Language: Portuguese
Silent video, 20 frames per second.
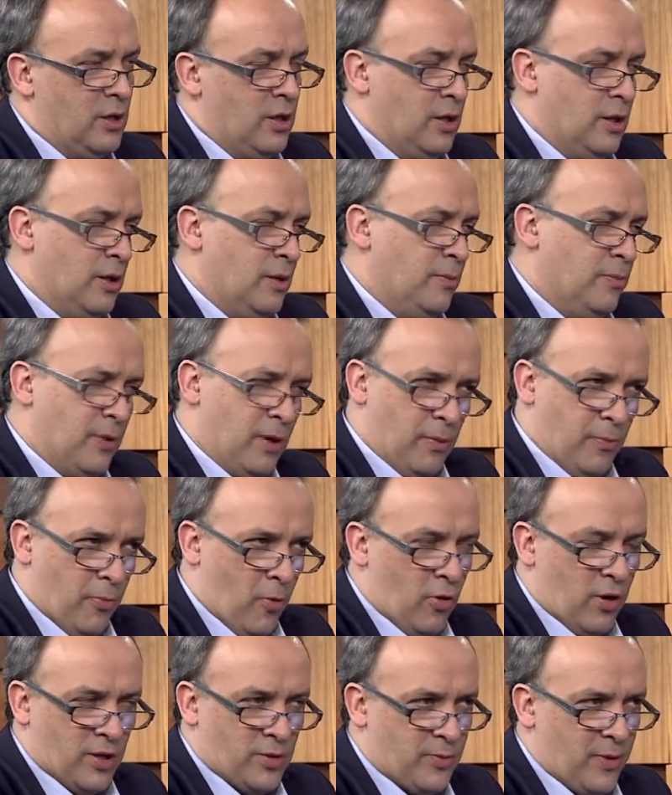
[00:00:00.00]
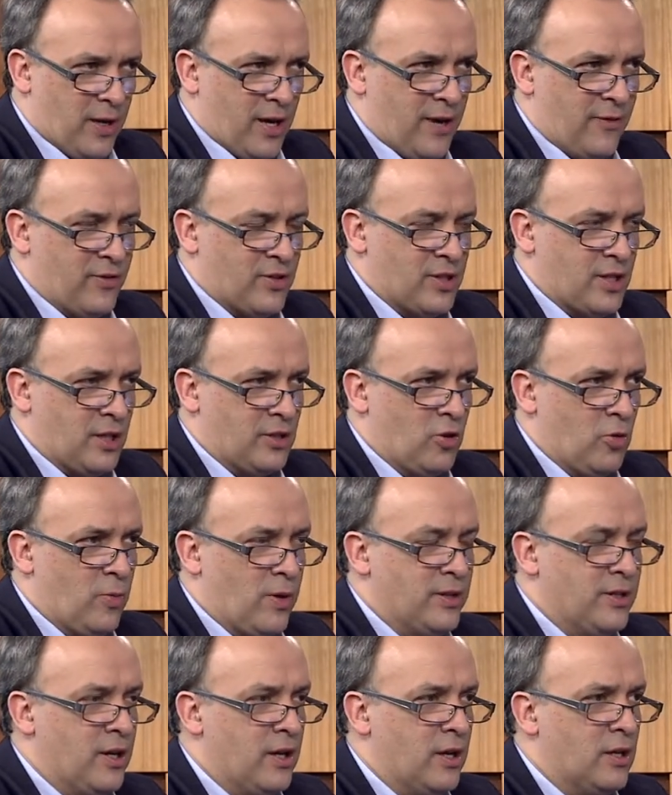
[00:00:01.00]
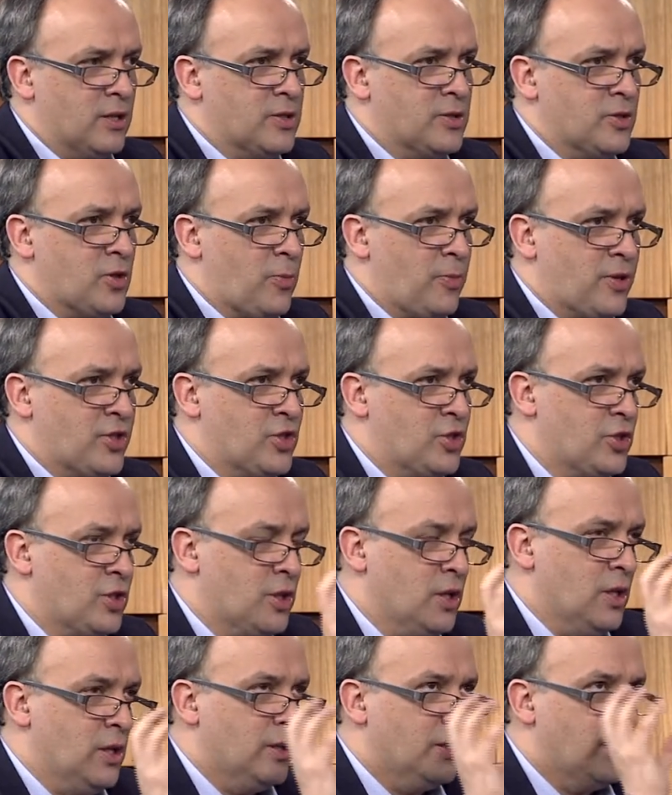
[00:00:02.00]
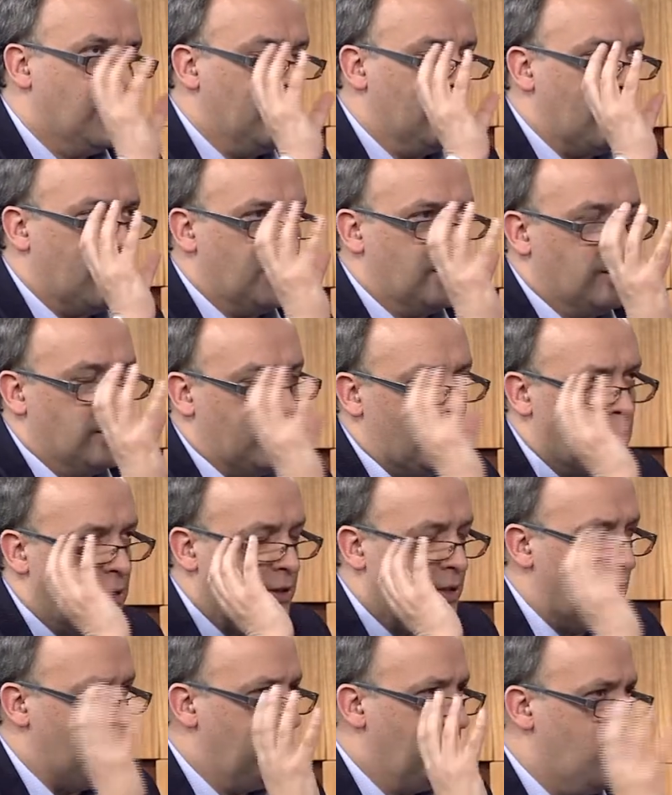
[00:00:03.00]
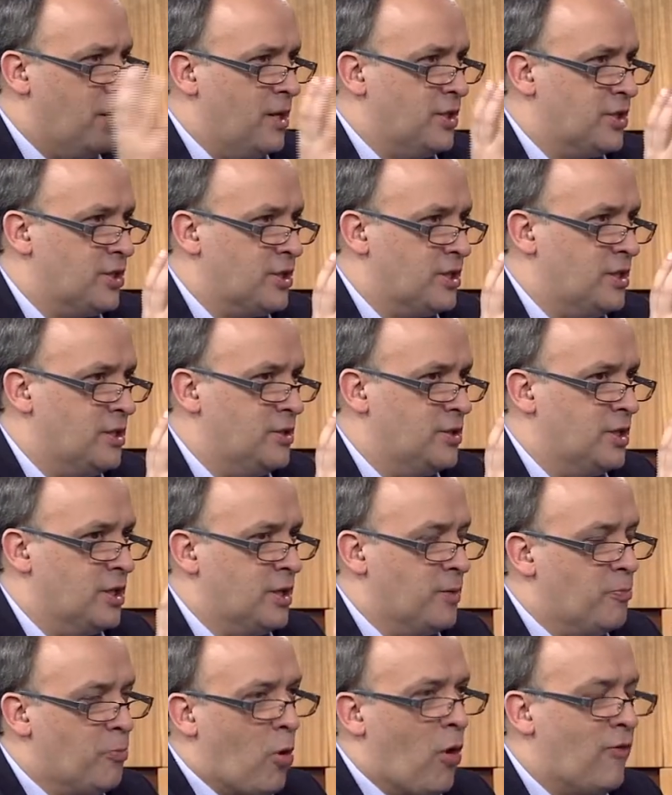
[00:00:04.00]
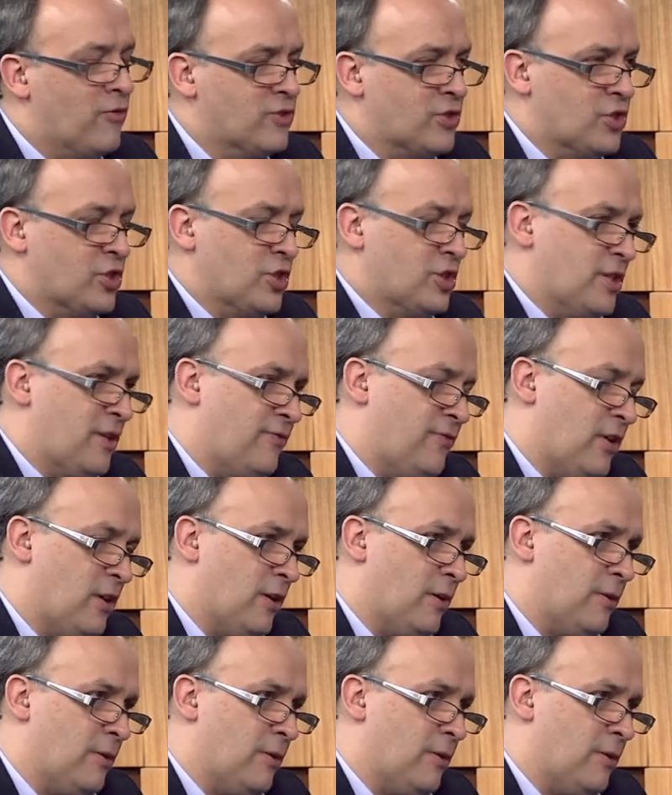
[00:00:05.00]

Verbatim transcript: Eh, em, em, poucas palavras, cada uma delas, só para a gente ter, na, ter, em mente assim, de que povos a gente está falando.